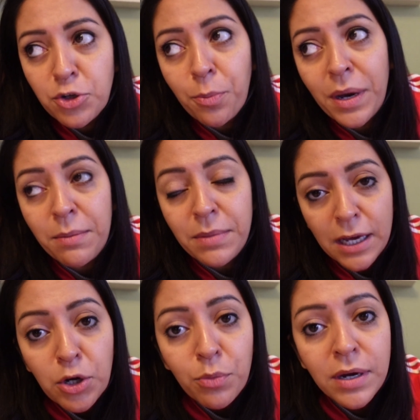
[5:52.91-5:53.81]
nochmal im
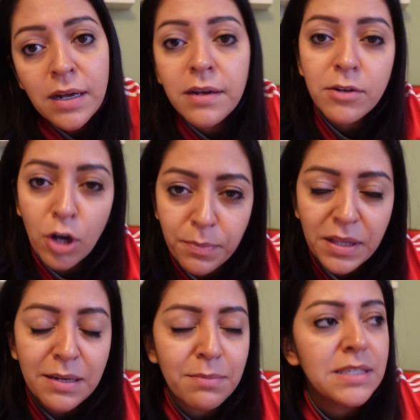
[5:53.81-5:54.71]
Januar. Dann kommt
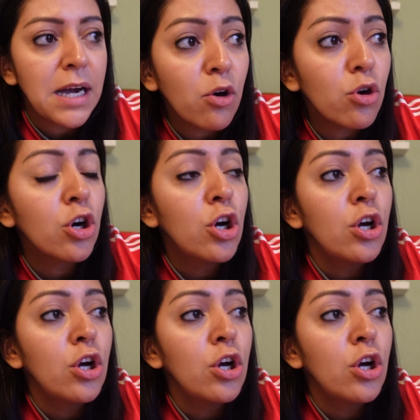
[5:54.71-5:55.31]
er nämlich auch.